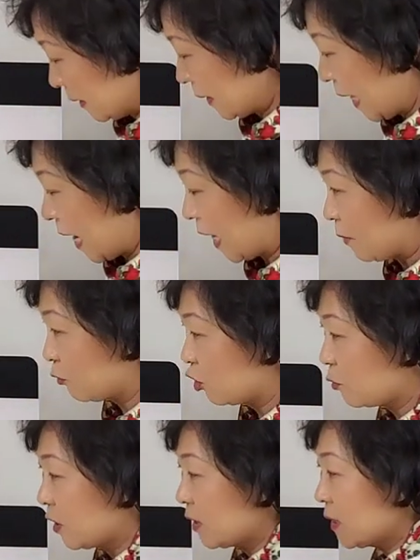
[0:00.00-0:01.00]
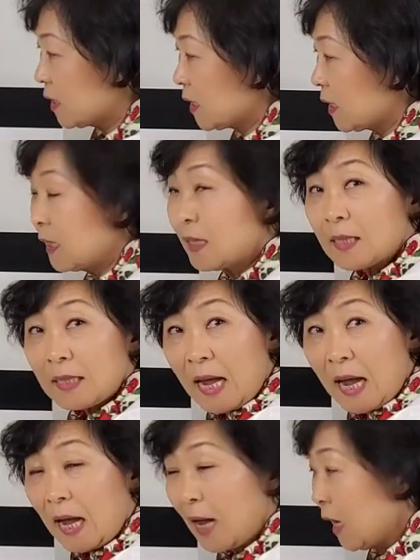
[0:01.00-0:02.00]
다가 붙으면
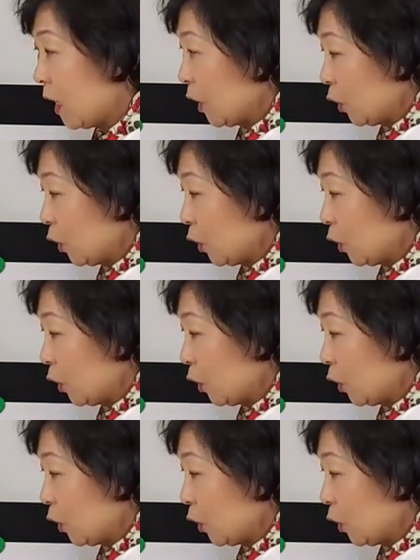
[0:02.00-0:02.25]
찌타,